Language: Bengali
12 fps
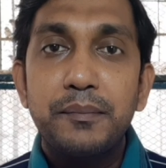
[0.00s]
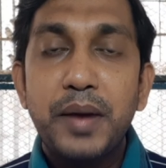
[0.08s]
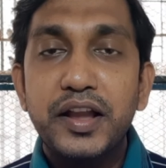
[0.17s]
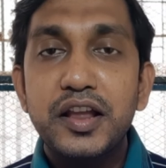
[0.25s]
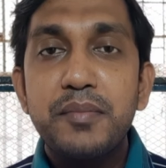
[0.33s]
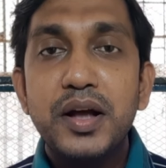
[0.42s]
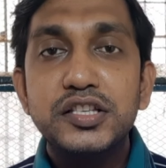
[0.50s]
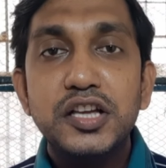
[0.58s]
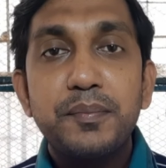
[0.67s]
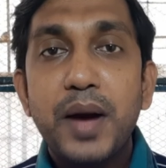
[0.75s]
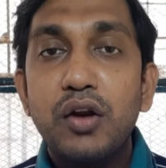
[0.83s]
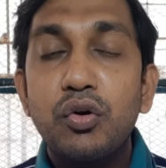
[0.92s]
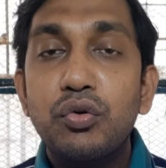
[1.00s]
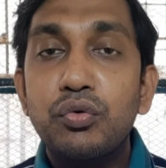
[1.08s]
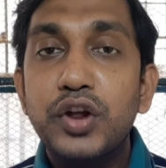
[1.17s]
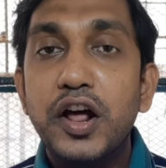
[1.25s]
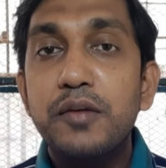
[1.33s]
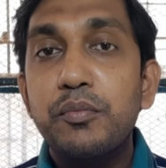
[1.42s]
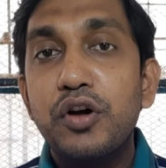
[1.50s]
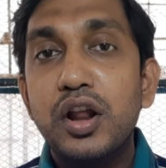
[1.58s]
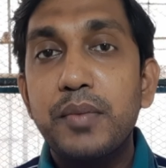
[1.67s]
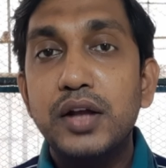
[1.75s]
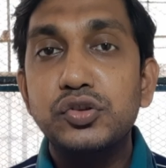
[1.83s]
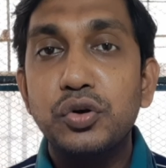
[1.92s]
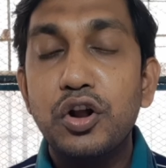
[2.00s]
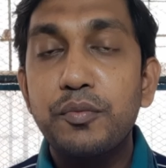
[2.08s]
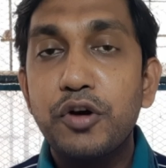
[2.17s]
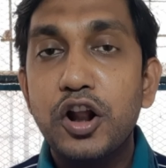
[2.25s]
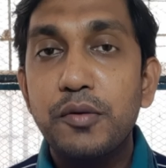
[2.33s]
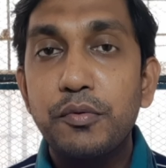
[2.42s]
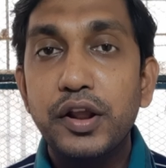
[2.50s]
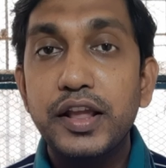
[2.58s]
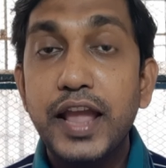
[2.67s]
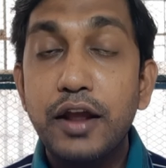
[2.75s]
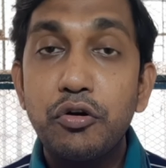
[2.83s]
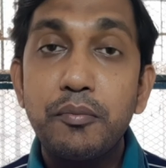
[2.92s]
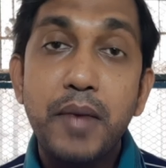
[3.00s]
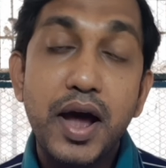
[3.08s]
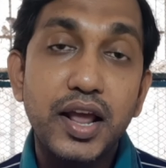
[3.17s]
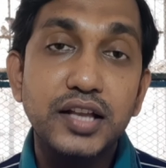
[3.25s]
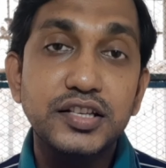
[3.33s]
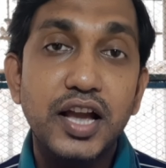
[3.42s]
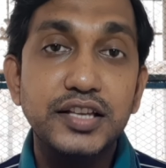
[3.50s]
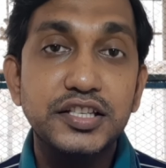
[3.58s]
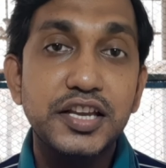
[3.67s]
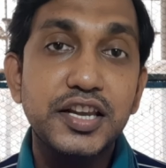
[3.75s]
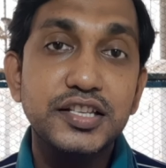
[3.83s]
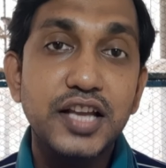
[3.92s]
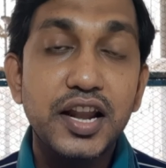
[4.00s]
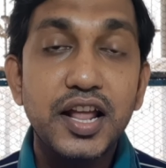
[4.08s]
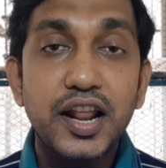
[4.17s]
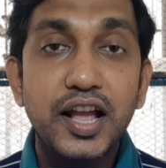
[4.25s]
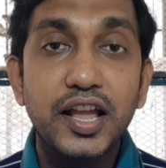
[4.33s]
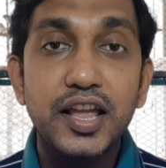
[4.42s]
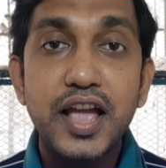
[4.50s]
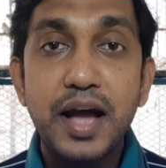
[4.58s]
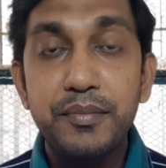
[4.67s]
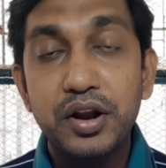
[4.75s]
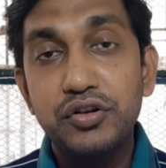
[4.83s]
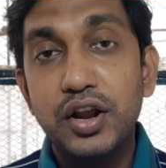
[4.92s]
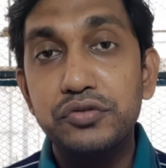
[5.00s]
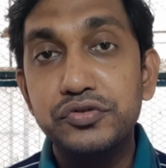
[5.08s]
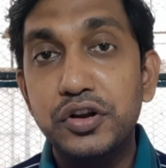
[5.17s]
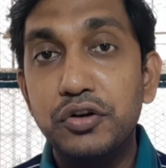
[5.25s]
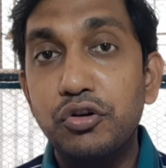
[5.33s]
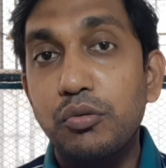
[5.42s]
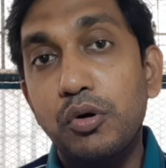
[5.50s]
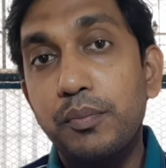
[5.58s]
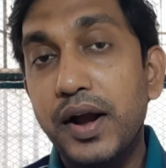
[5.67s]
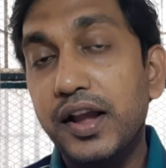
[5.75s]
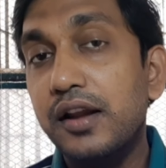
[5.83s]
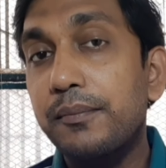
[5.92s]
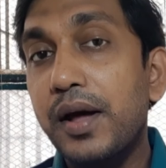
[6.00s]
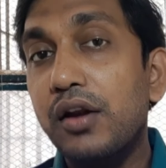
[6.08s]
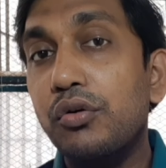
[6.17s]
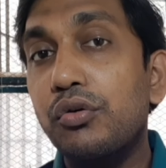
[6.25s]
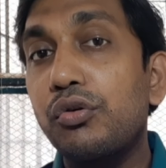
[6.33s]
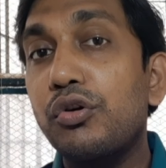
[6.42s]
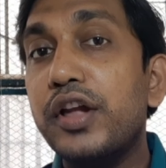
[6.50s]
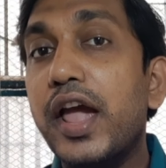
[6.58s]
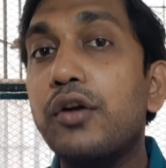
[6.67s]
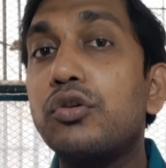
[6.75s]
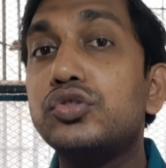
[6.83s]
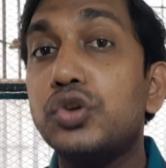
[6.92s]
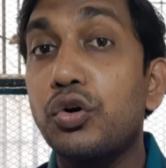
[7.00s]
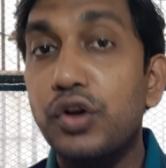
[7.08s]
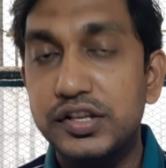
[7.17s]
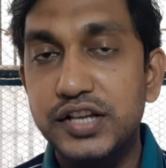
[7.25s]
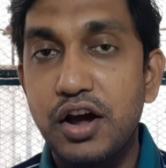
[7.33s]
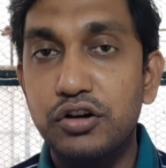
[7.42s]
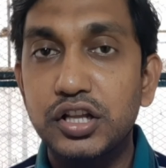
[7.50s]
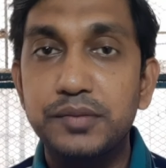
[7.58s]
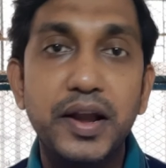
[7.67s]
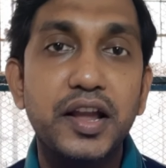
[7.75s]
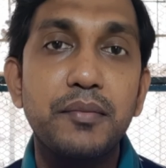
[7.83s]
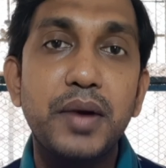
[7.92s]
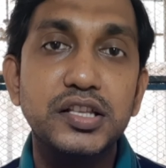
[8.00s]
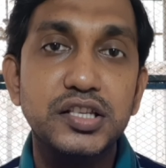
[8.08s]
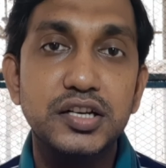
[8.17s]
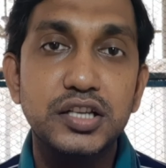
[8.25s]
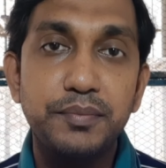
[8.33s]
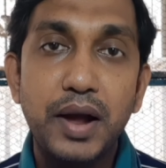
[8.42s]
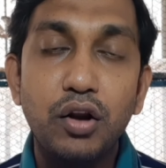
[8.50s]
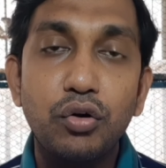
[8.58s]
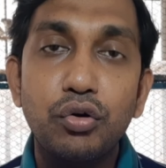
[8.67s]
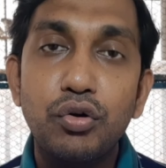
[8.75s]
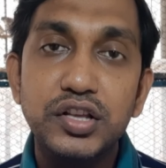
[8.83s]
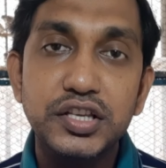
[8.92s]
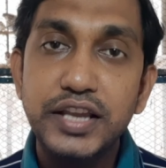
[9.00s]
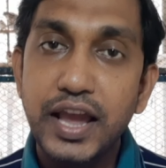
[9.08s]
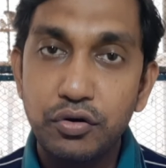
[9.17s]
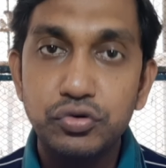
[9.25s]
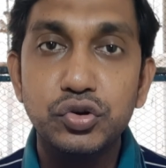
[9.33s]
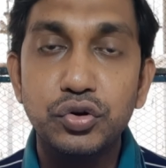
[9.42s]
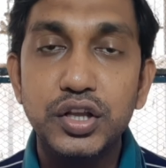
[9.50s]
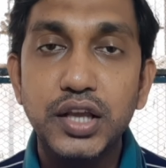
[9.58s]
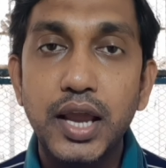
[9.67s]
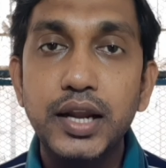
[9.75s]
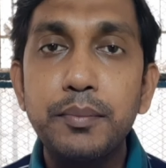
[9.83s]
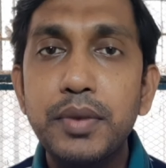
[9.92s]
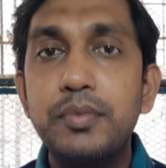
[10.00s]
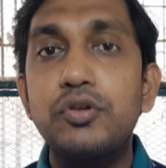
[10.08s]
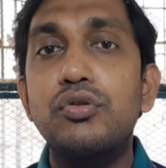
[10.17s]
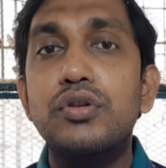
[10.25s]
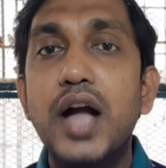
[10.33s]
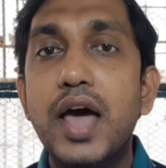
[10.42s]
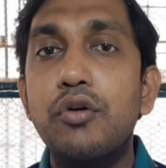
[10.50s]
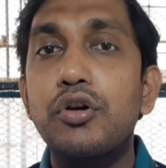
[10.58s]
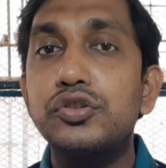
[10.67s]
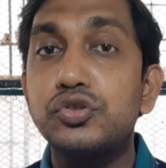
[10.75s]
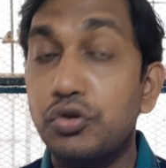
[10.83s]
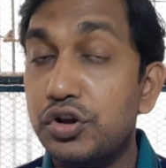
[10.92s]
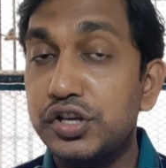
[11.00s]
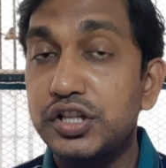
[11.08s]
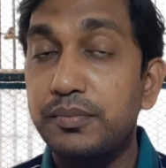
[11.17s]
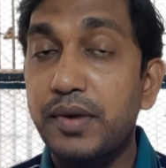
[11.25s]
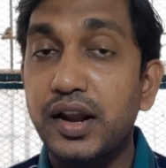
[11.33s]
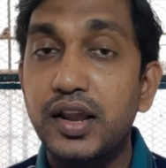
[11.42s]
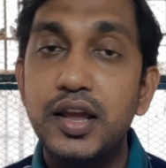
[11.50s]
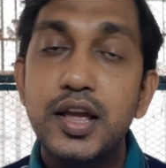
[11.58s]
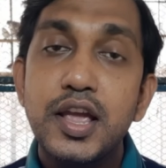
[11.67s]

পাখির বাচ্চার পালক উঠার পরে বা ঝরে পড়ার পরে কেন মারা যায় সেটা জানার আগে আমরা একটু আলোচনা করব পাখির পালকগুলো কেন ঝরে যায় অর্থাৎ পাখির বাচ্চার যে পালকগুলো আছে কেন ঝরে যায় এটা বিভিন্ন কারণে ঝরে যেতে পারে